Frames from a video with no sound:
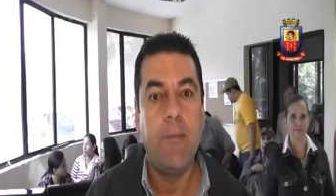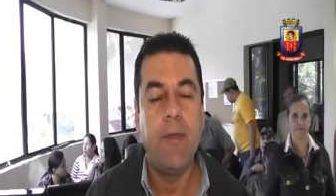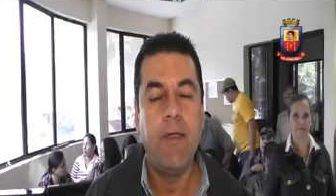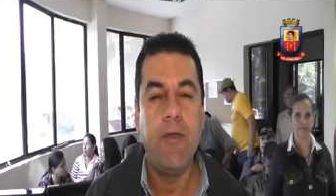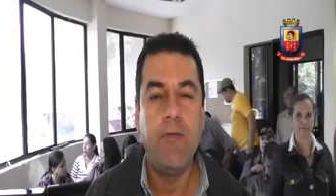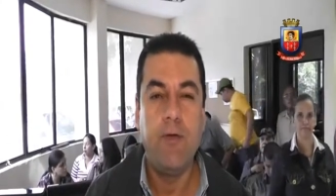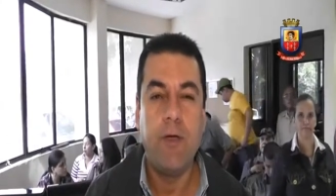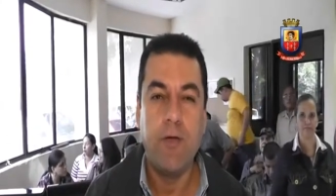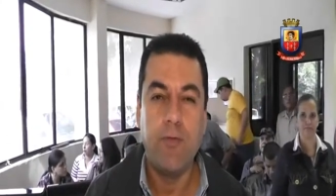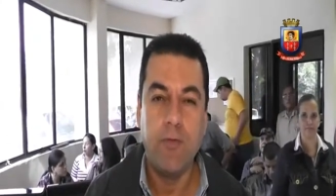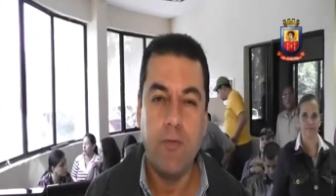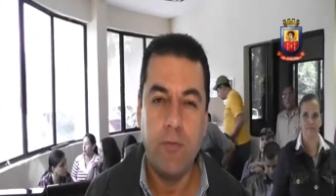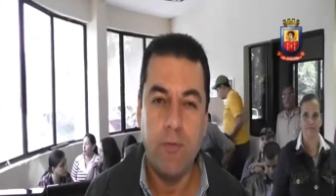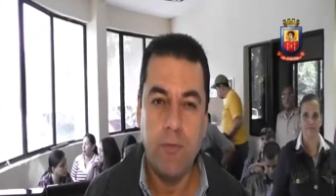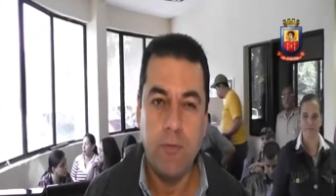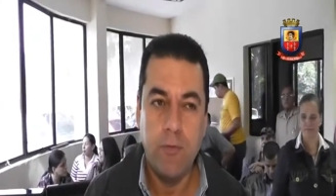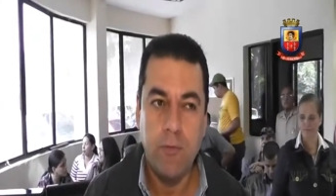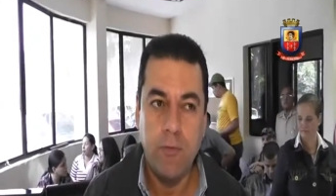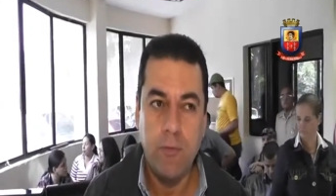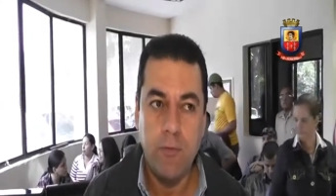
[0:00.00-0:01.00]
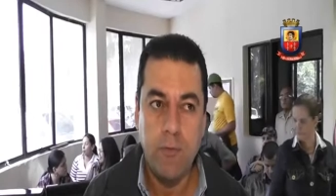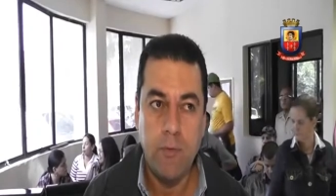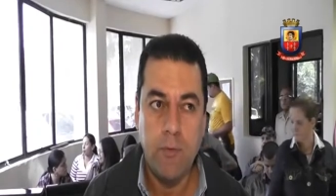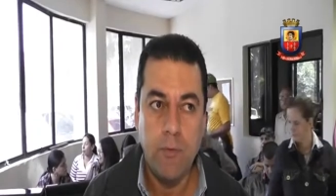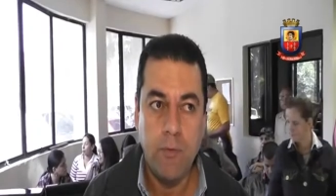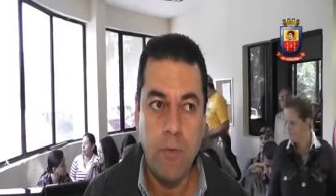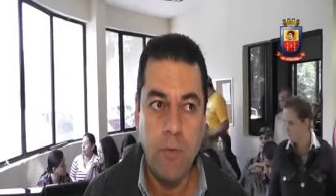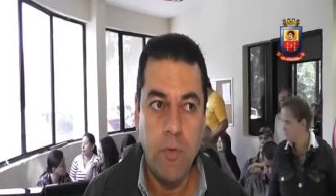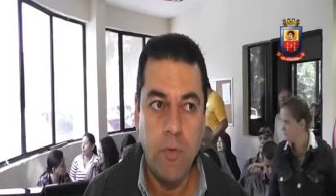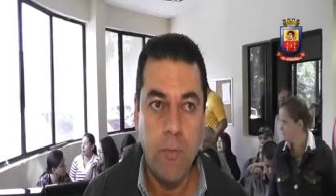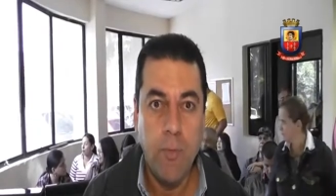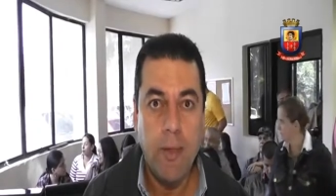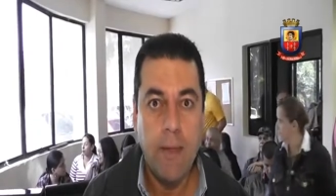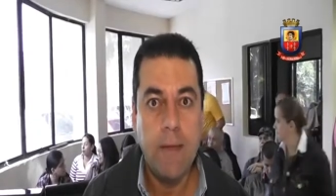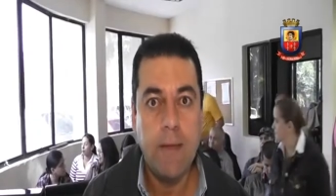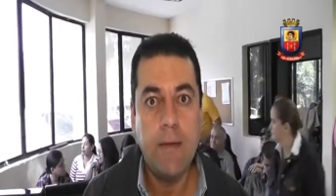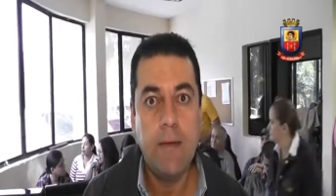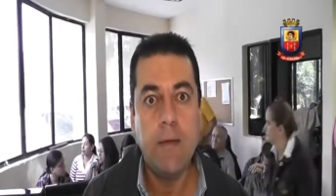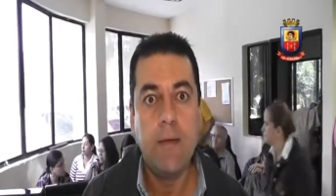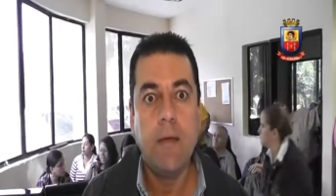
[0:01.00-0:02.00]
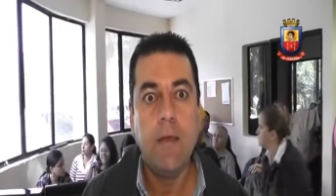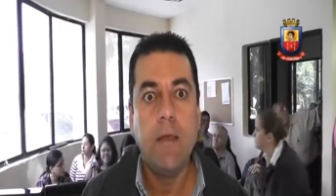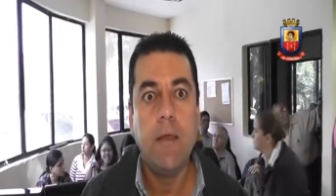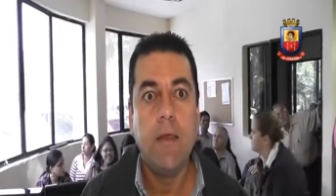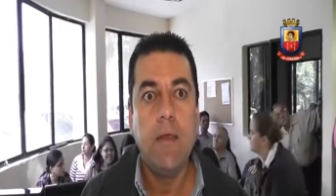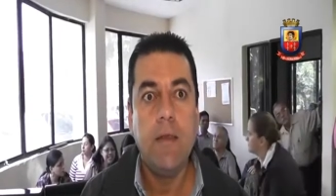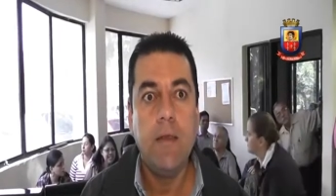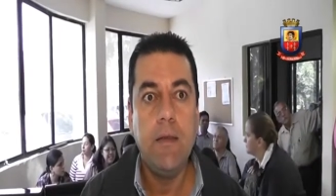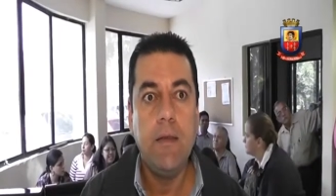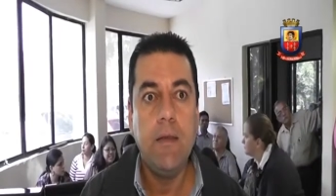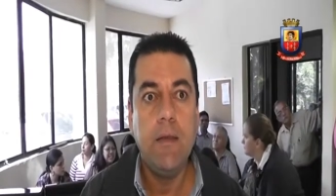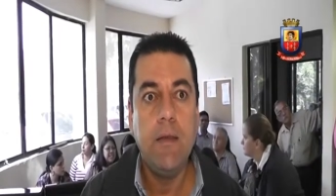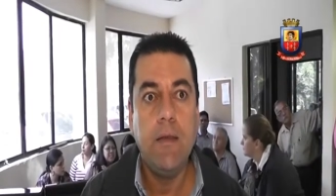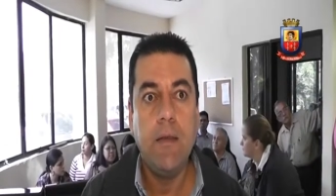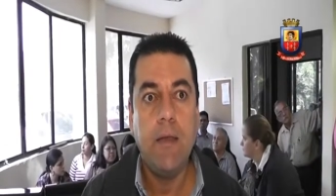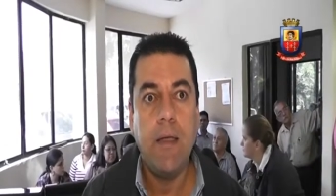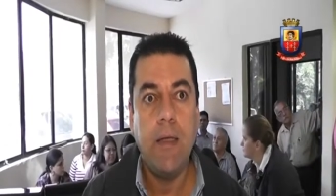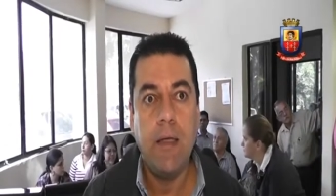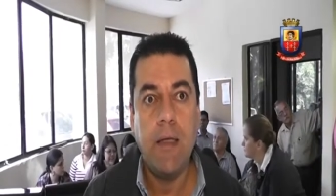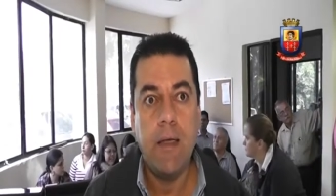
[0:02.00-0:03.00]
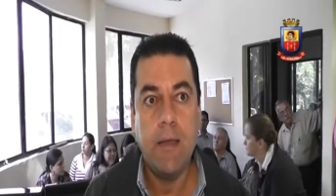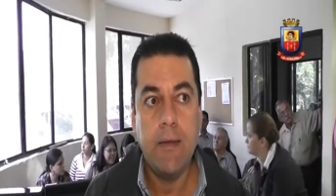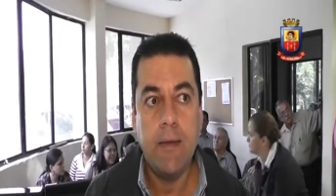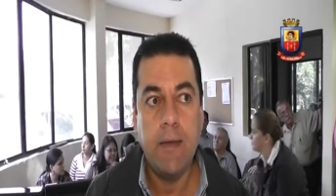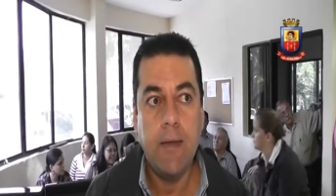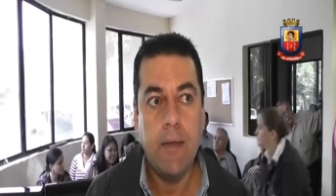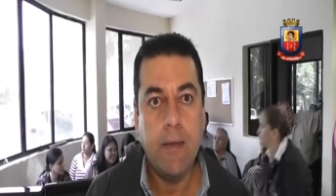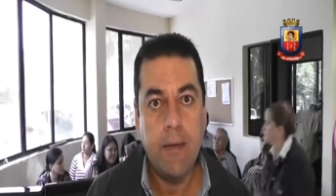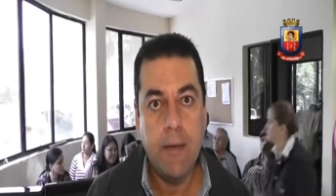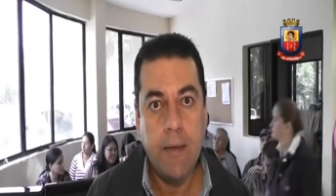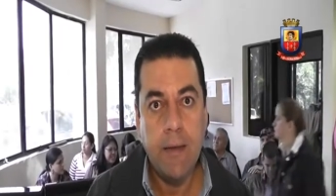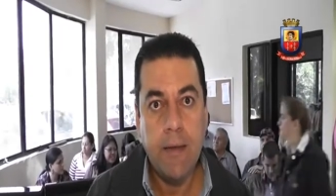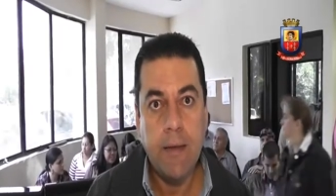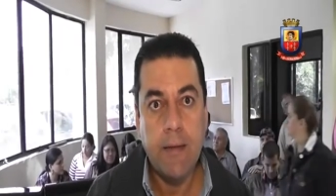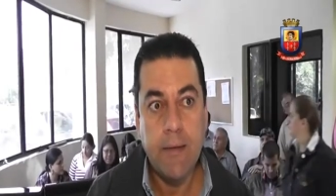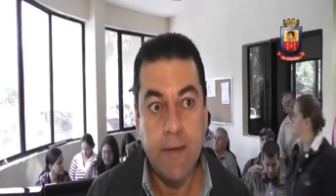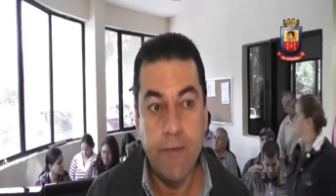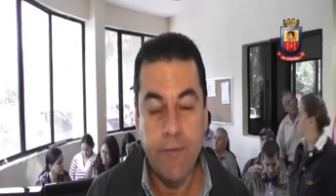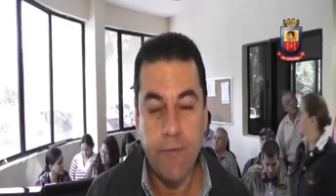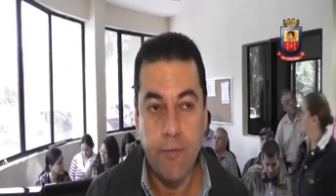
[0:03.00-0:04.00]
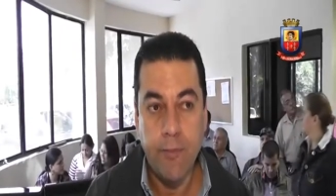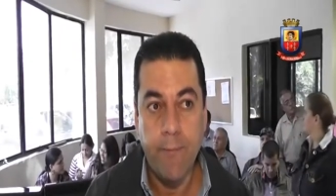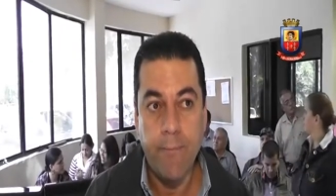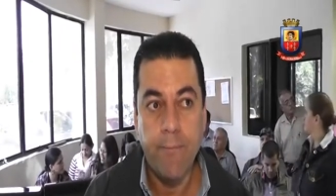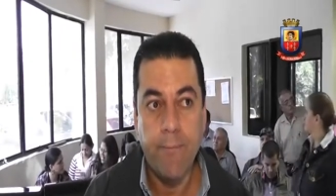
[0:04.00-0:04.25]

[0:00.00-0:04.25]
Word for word: planificación urbana y el área de catastro.